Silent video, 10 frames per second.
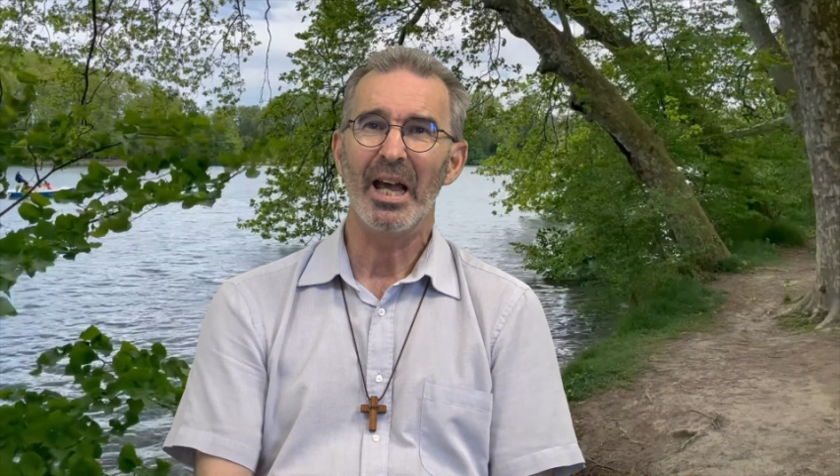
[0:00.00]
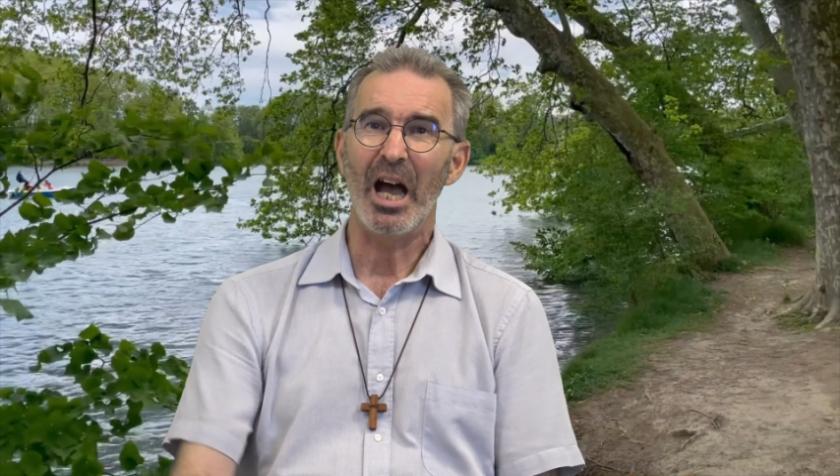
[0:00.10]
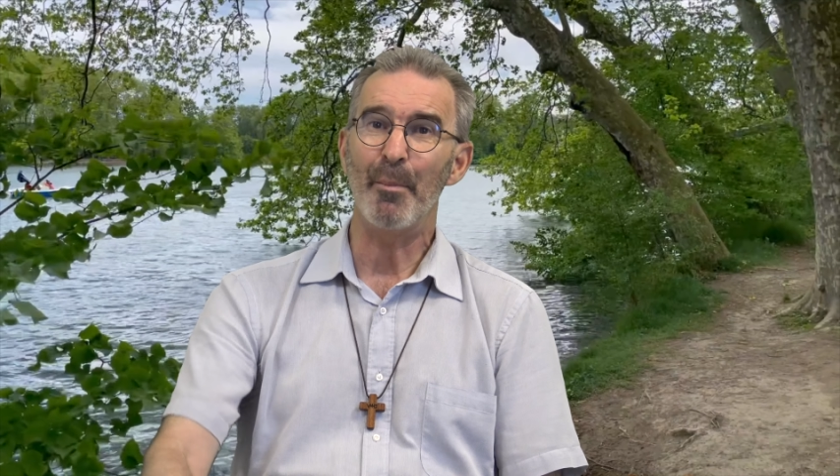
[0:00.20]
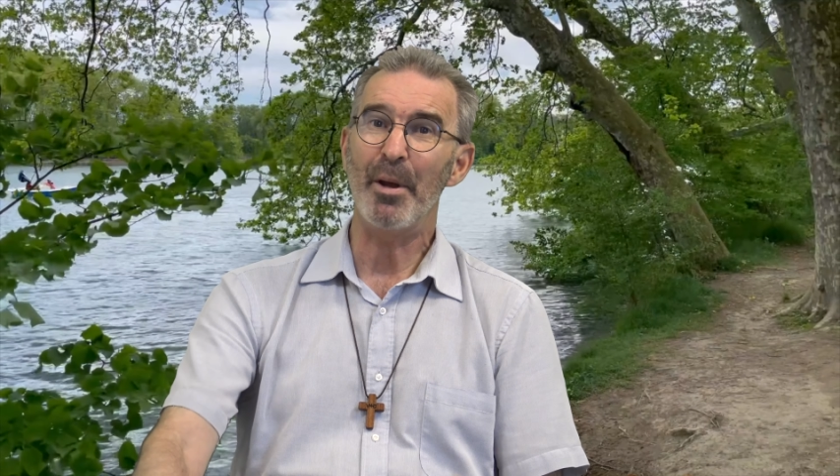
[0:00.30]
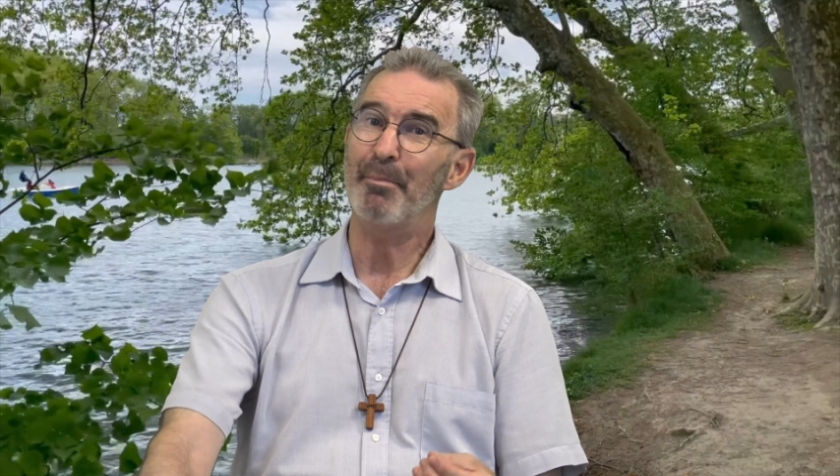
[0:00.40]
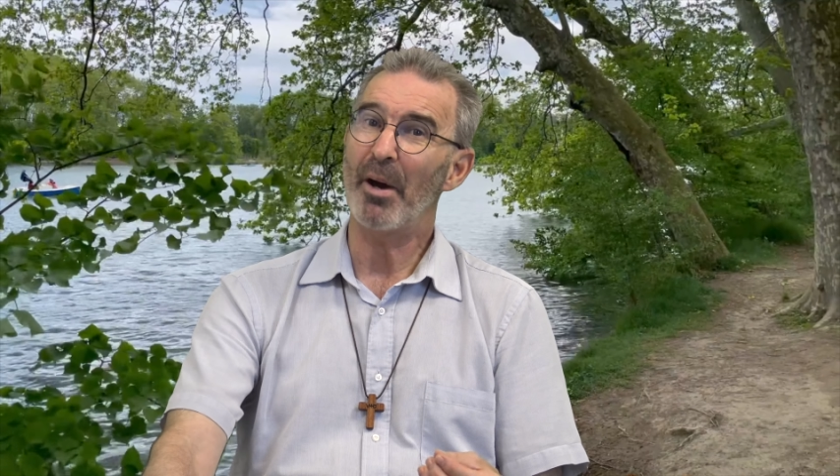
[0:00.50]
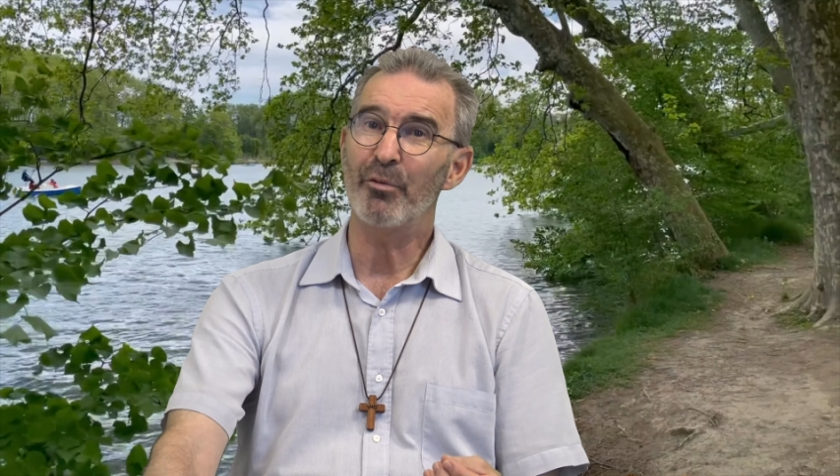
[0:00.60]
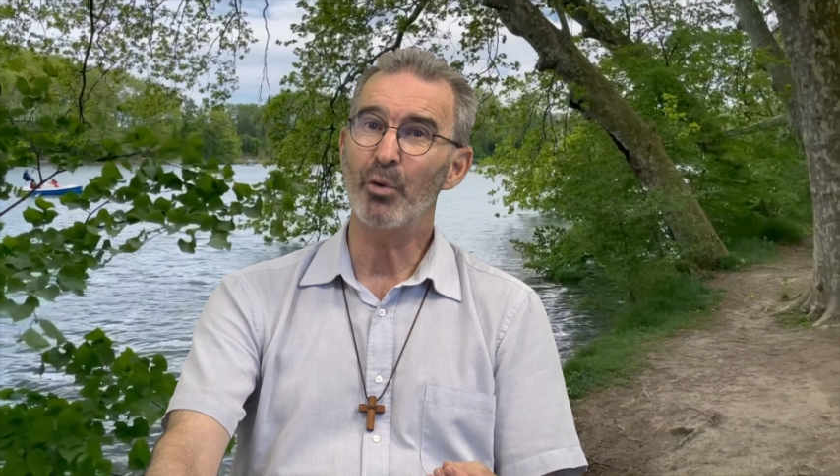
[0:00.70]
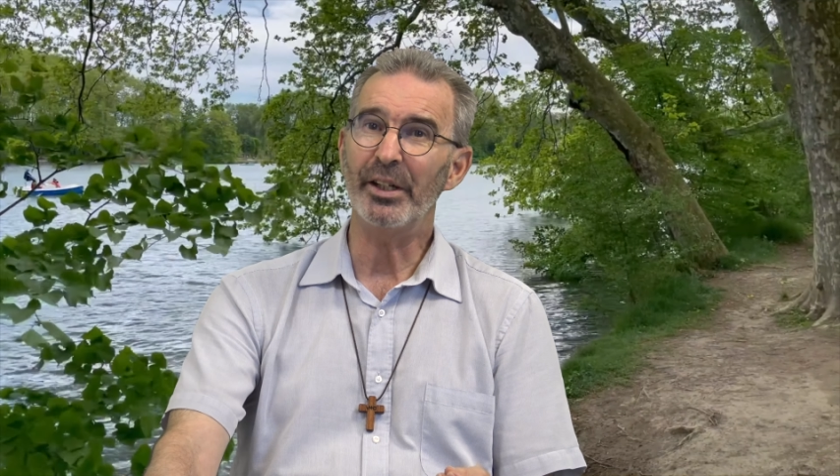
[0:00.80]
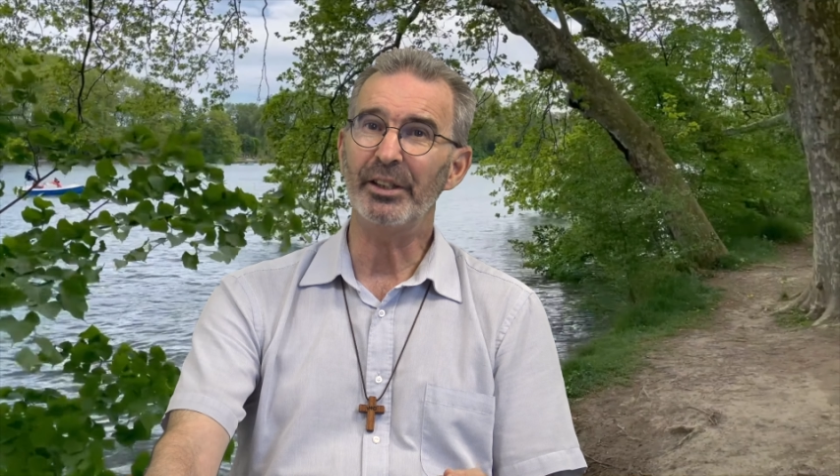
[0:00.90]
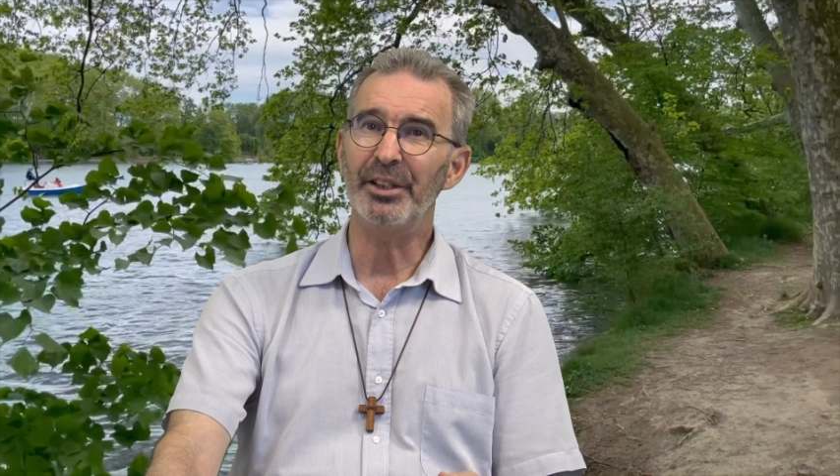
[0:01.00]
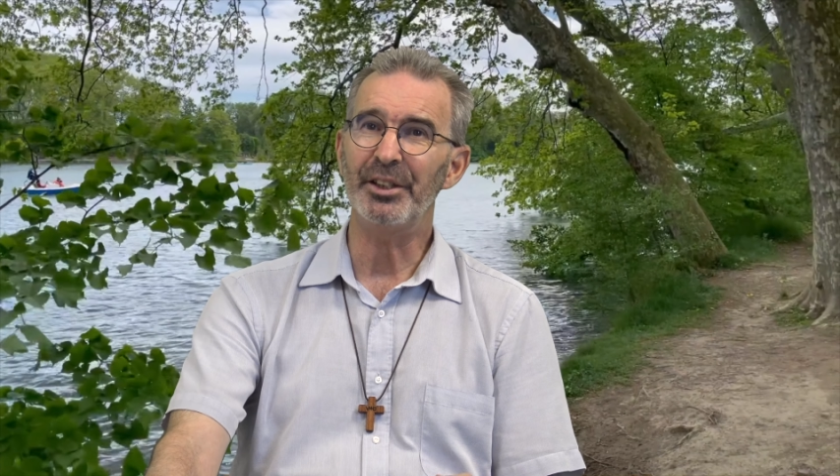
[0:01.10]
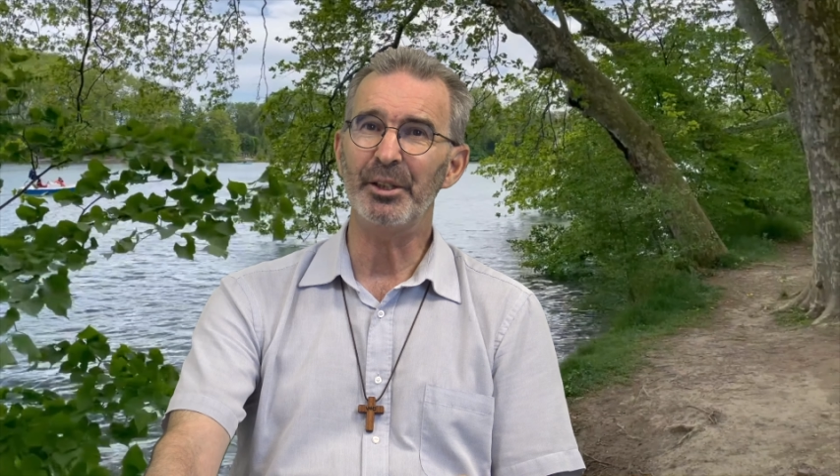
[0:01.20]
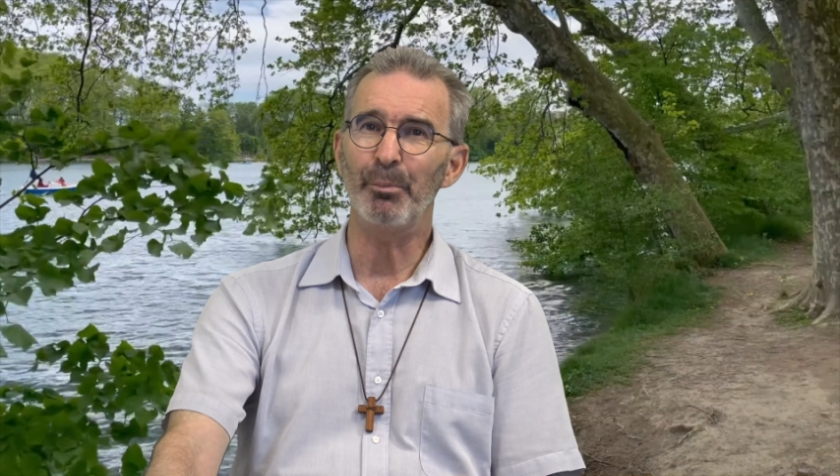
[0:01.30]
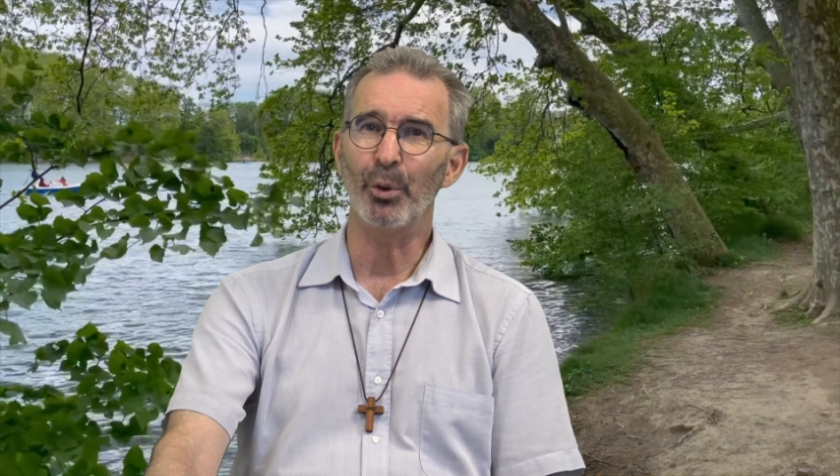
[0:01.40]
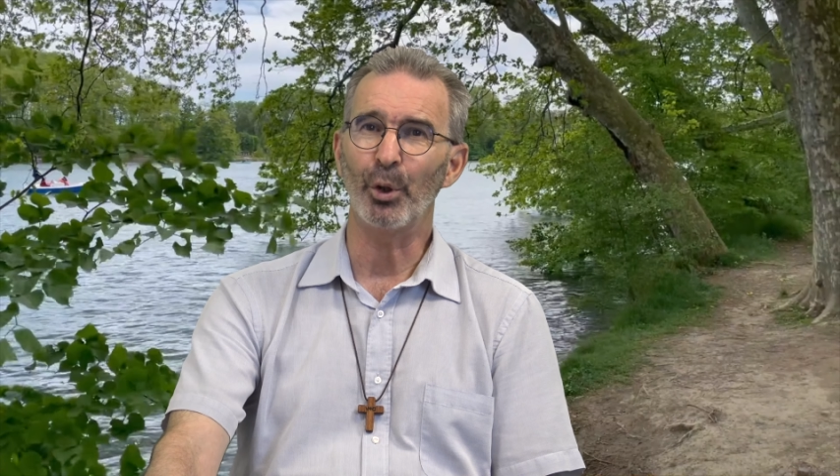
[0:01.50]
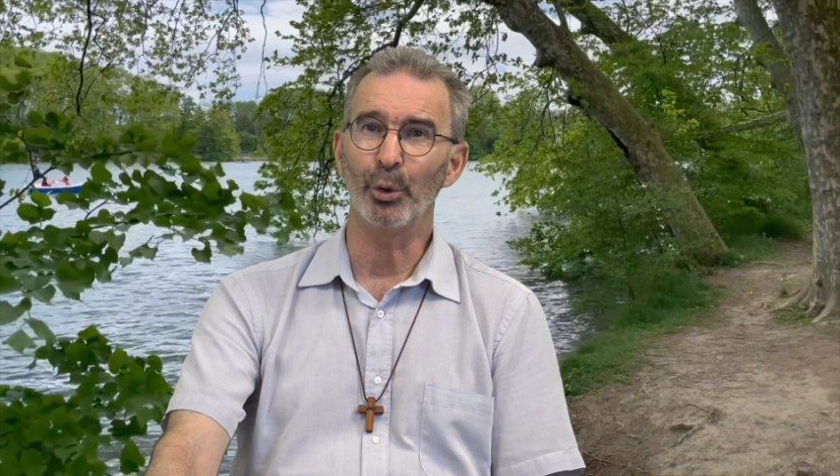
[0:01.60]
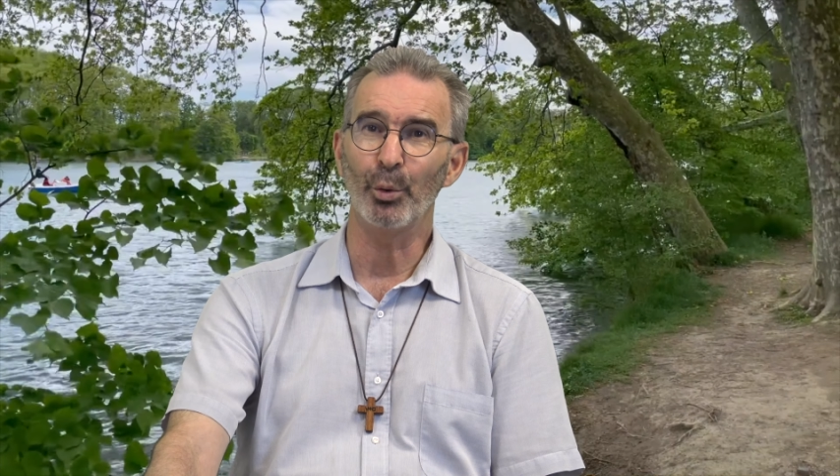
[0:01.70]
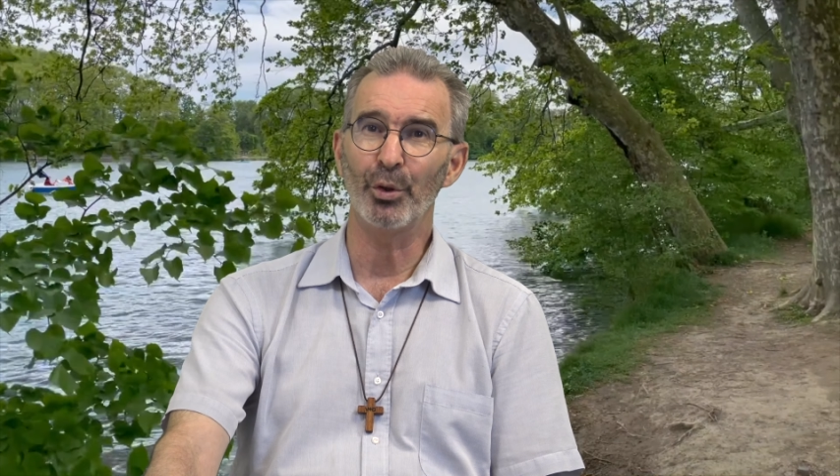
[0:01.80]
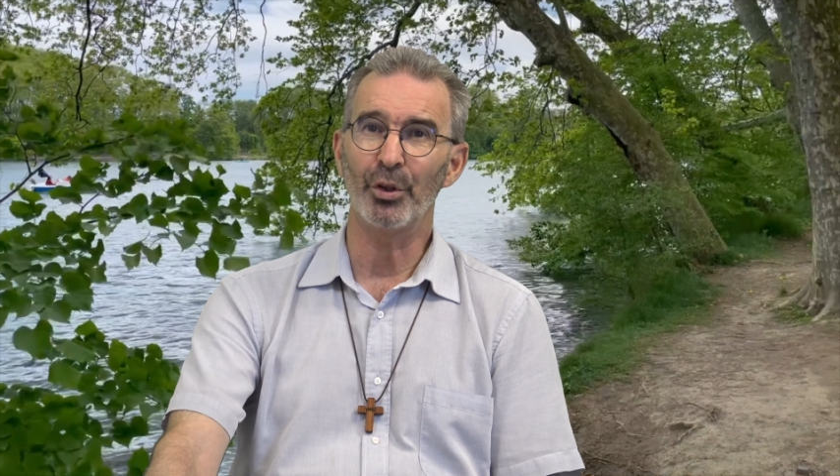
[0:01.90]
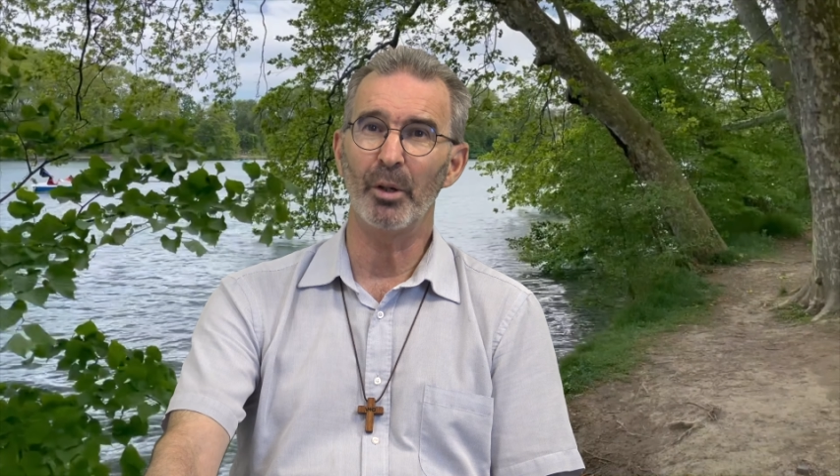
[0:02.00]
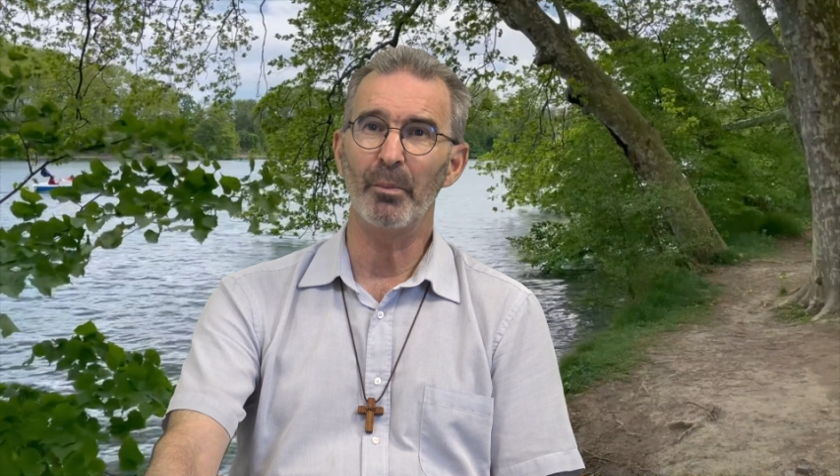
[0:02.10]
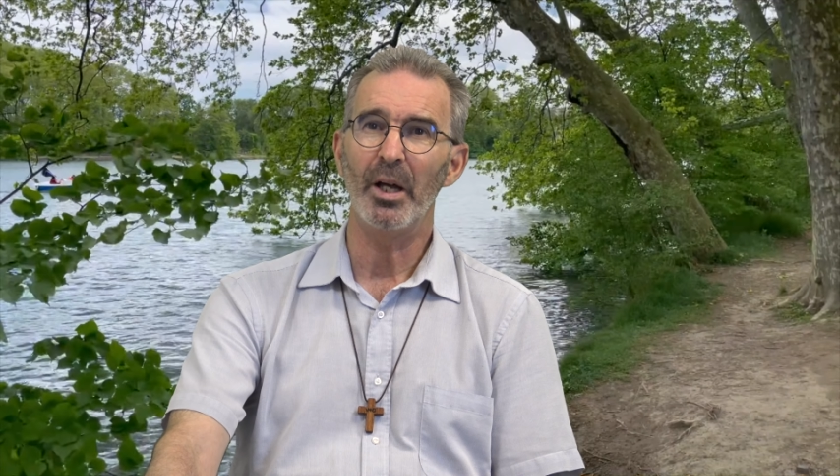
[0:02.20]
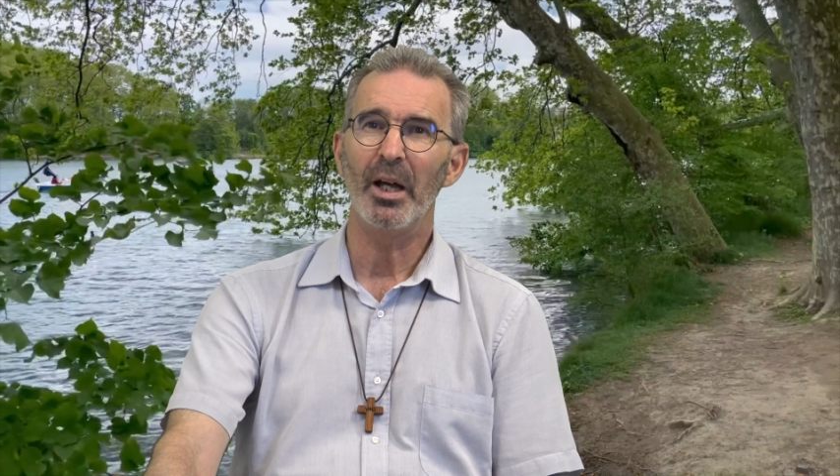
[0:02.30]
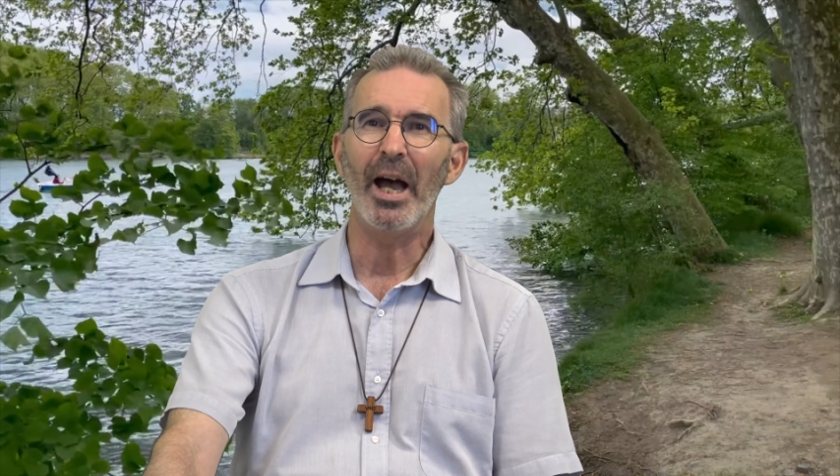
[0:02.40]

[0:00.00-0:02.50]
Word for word: amène parfois les disciples que nous sommes